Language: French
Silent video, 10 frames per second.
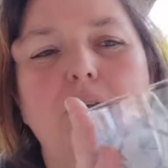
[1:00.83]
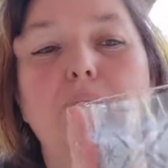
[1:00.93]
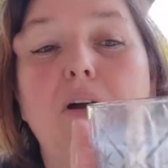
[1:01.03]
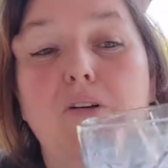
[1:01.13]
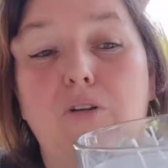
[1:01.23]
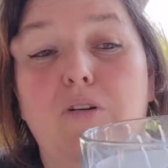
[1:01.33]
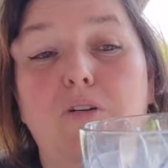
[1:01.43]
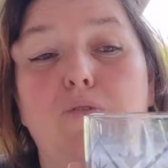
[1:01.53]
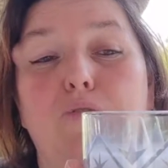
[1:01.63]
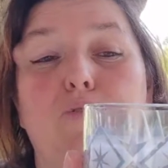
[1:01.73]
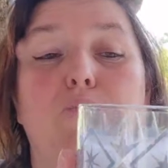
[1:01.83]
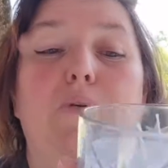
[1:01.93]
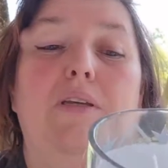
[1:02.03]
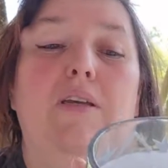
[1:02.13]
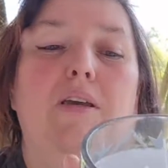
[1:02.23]
je ne l'ai pas encore
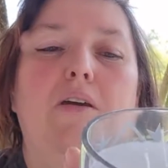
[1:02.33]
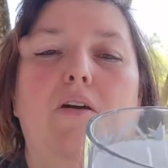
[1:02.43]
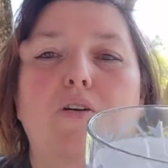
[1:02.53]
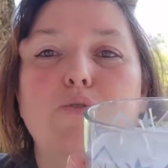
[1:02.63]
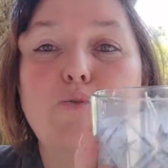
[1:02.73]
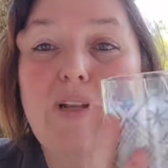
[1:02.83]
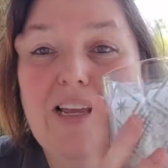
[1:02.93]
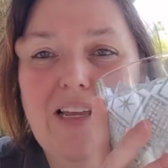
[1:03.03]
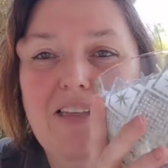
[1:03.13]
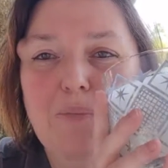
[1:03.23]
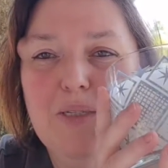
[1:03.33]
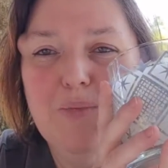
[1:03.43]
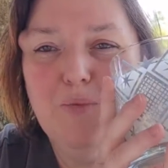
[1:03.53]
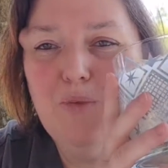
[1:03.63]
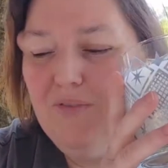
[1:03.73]
consommée. Euh, je vais la garder un petit
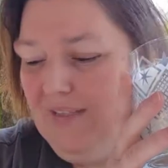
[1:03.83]
moment